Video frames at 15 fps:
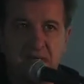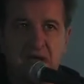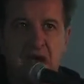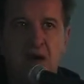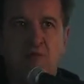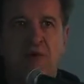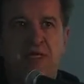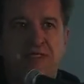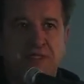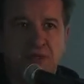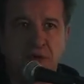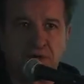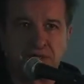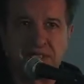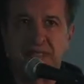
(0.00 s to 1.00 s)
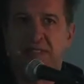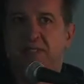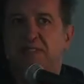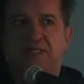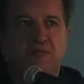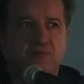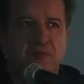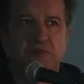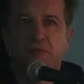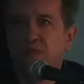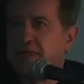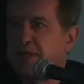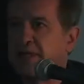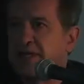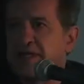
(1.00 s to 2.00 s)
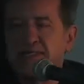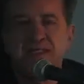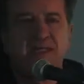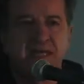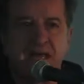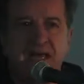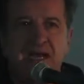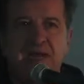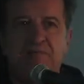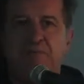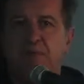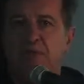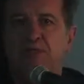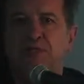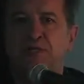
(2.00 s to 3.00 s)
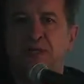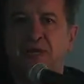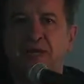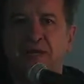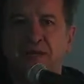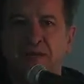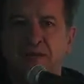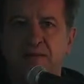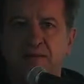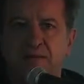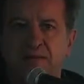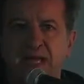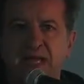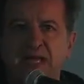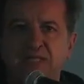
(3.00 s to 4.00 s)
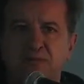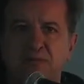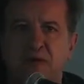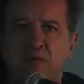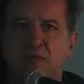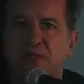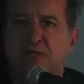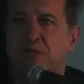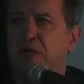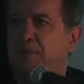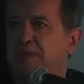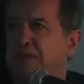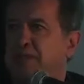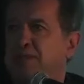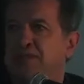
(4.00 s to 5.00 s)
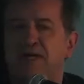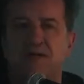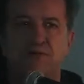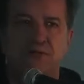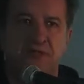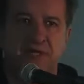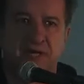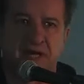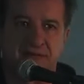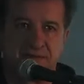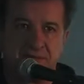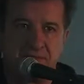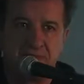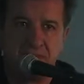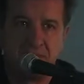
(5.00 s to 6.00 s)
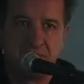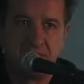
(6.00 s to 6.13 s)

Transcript: a una sorta di situazione di crisi che i meccanismi di accumulazione capitalistica hanno generato.